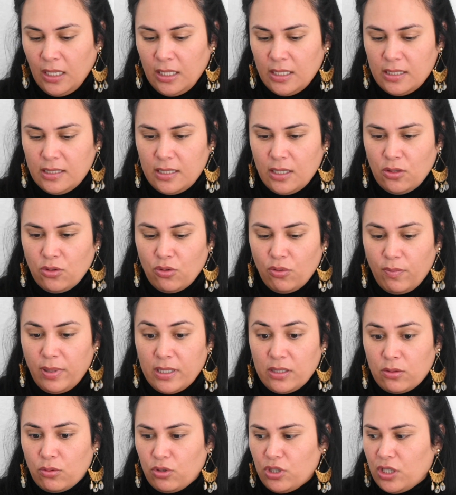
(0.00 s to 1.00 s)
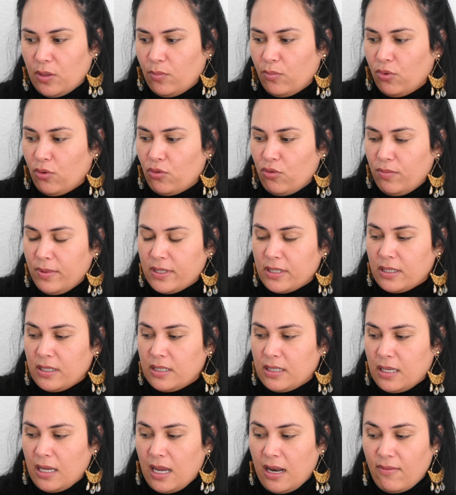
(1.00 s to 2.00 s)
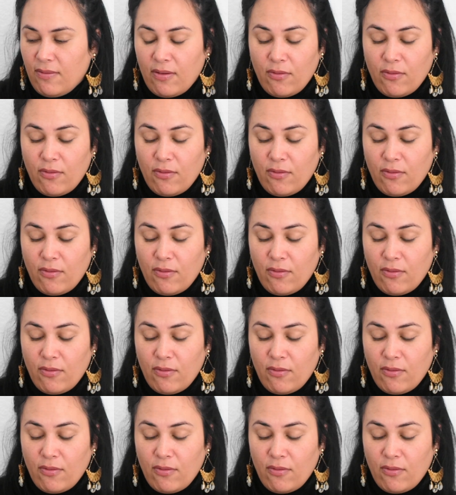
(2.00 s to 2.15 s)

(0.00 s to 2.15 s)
Et c'est une base que j'aime beaucoup parce qu'elle